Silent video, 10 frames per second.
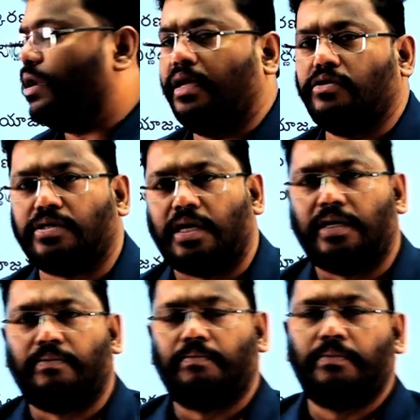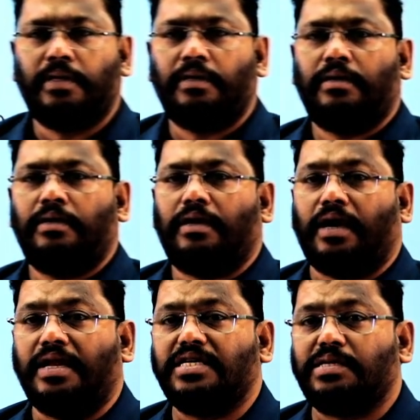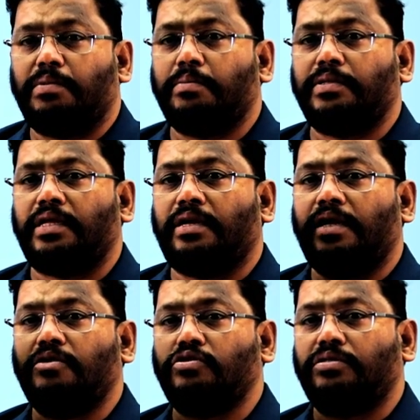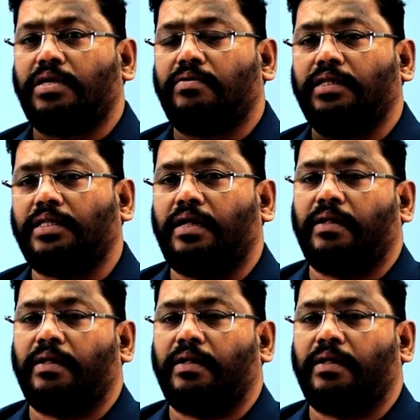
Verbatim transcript: నిర్ణయించాలి గరిష్ట పరిమితి నిర్ణయించిన తర్వాత